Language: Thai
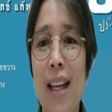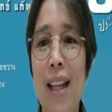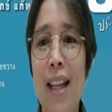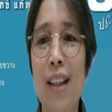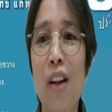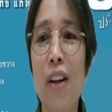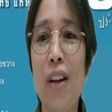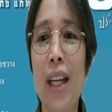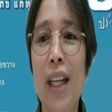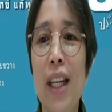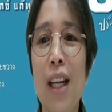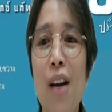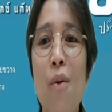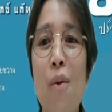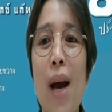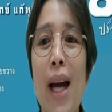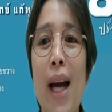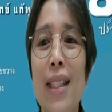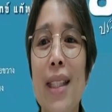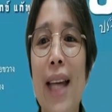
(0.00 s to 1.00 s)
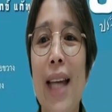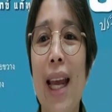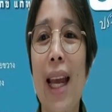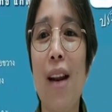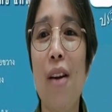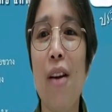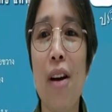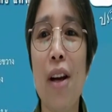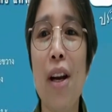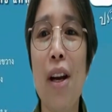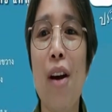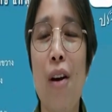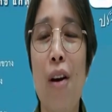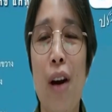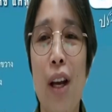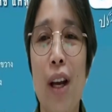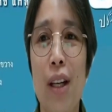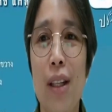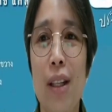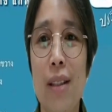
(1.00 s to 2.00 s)
ตอนนั้นก็วางใจแล้วก็นอ
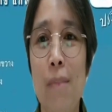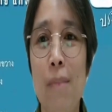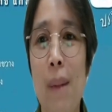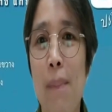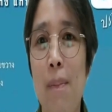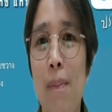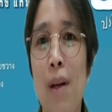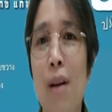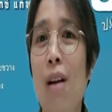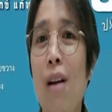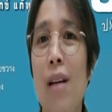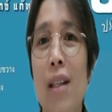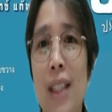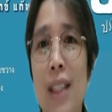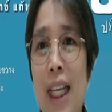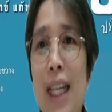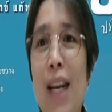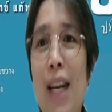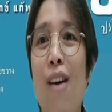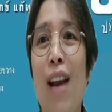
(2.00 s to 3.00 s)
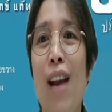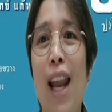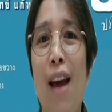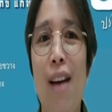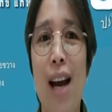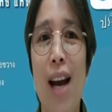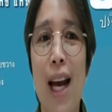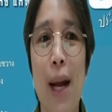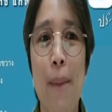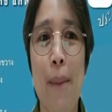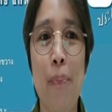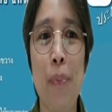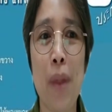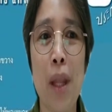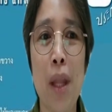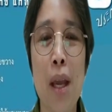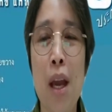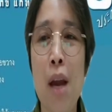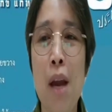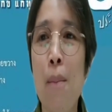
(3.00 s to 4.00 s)
น แบบจะนอนแล้วค่ะ
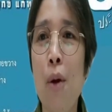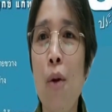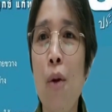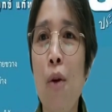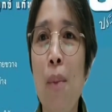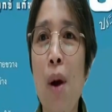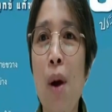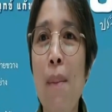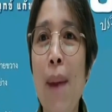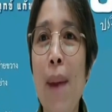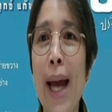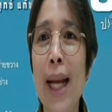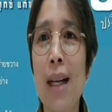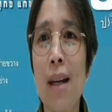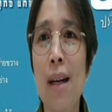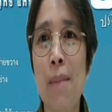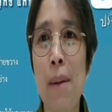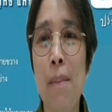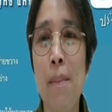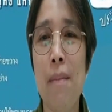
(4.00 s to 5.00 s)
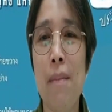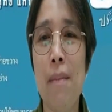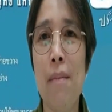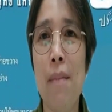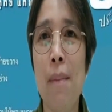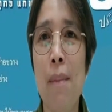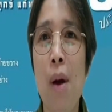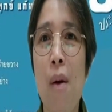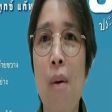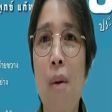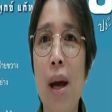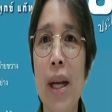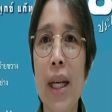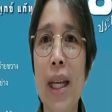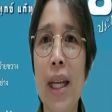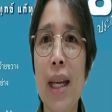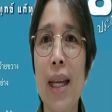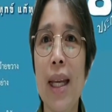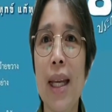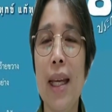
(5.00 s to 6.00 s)
ปรากฏพ่อบ้านก็มามาบอกว่า
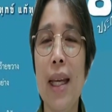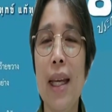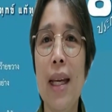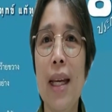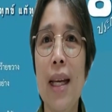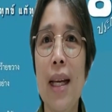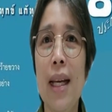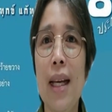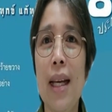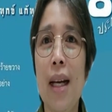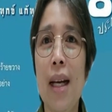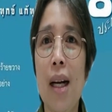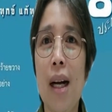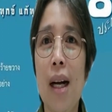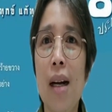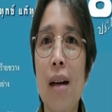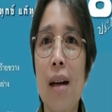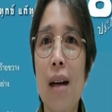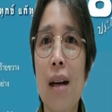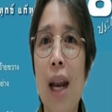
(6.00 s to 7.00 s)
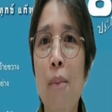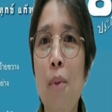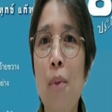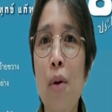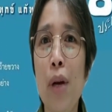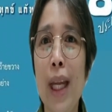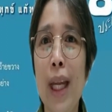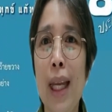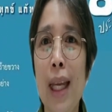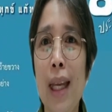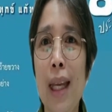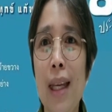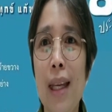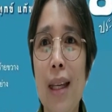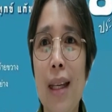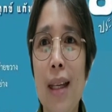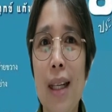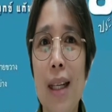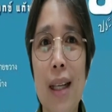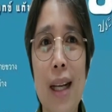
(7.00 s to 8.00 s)
นี่เออ แล้วนี้
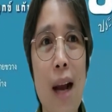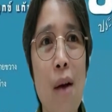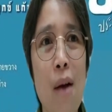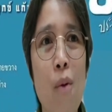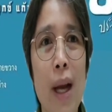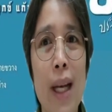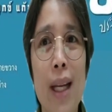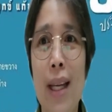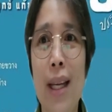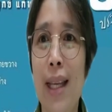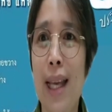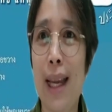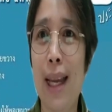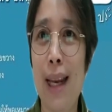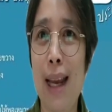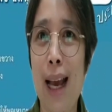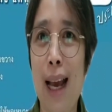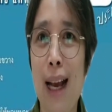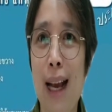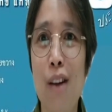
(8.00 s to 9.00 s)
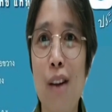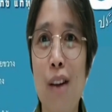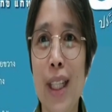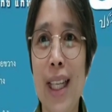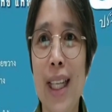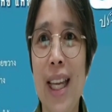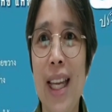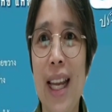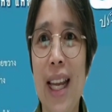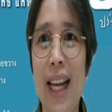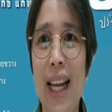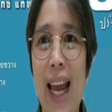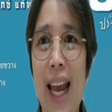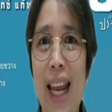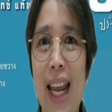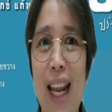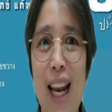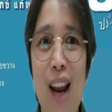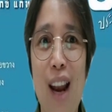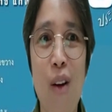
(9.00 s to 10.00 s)
กลางวันกับเย็นน่ะเขาจะกินยังไง
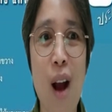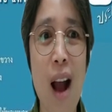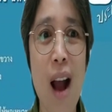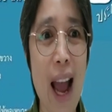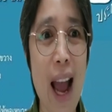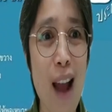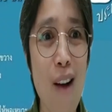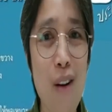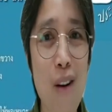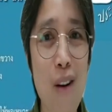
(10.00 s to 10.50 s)
เราก็อ่ะ